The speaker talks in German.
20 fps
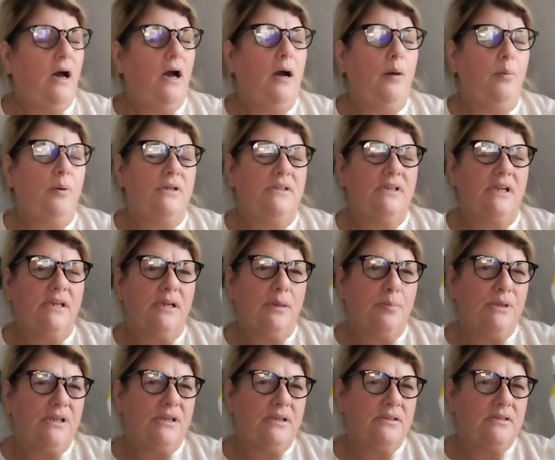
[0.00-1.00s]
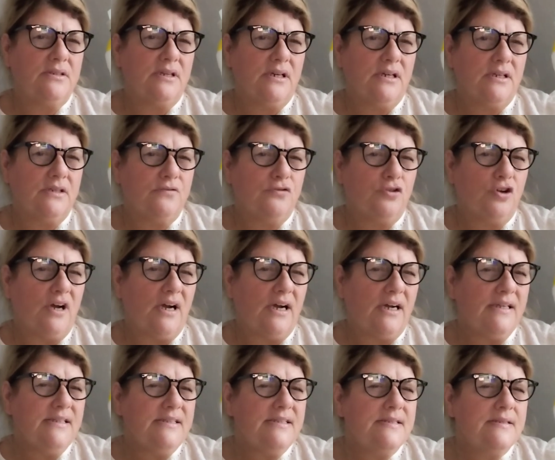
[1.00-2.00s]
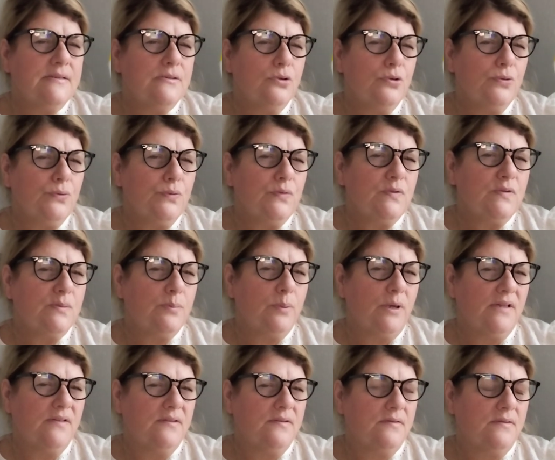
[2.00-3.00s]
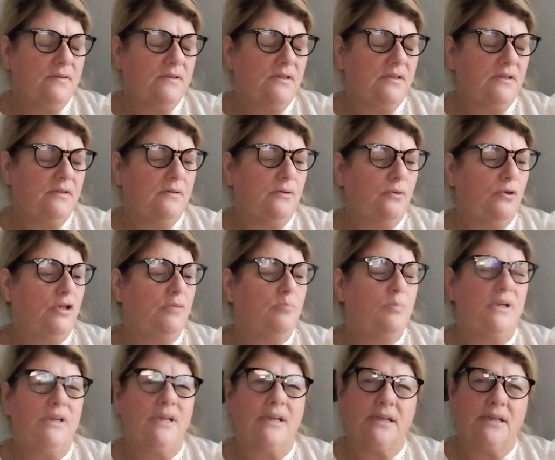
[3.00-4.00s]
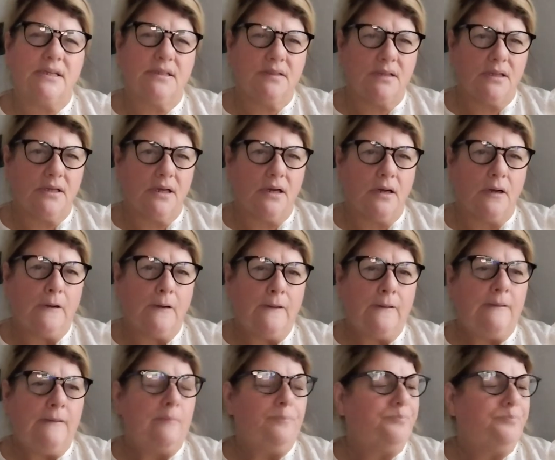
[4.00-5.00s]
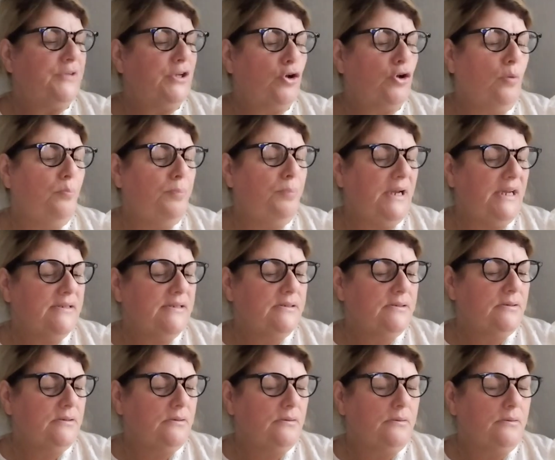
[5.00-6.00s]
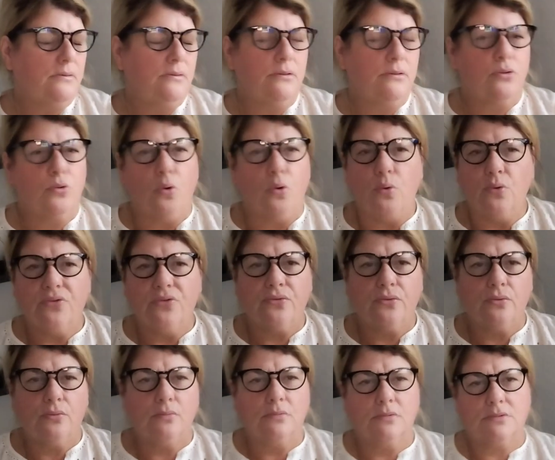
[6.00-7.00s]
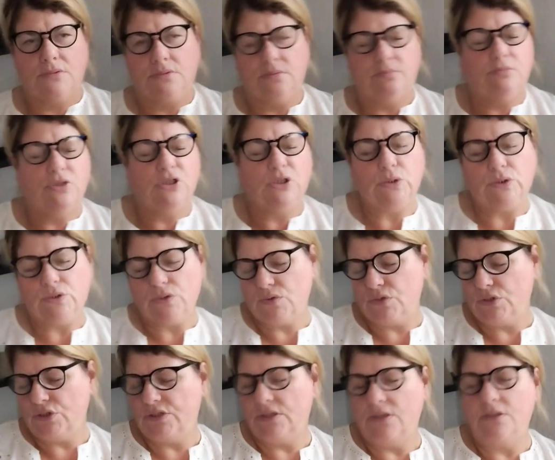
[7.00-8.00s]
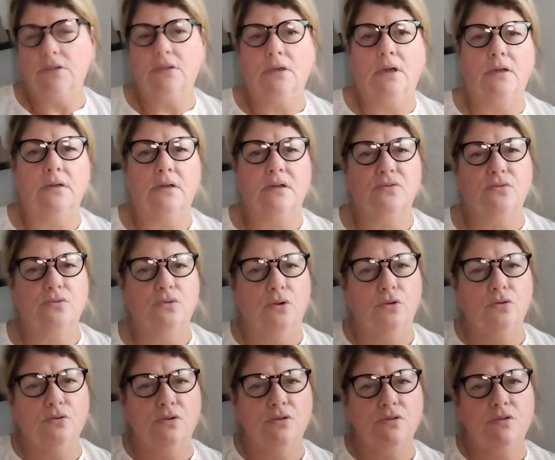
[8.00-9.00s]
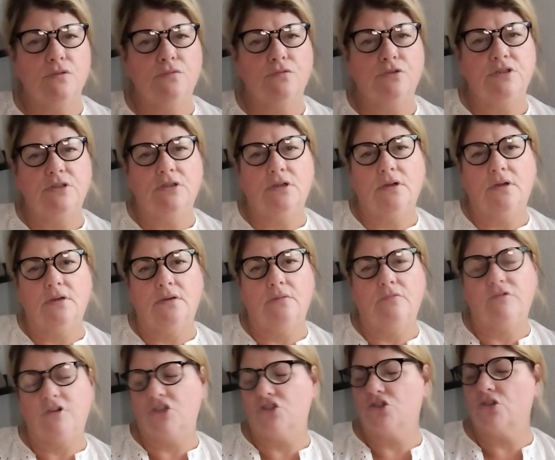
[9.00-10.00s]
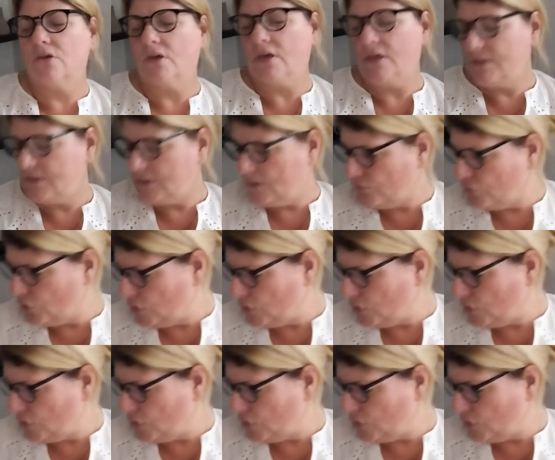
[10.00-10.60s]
Aber dann habe ich gedacht, für 1,29, na hört mal, da kriegt er eine komplette äh, große und nee, das sehe ich da nicht ein. Also 99 für die kleine Flasche reicht ja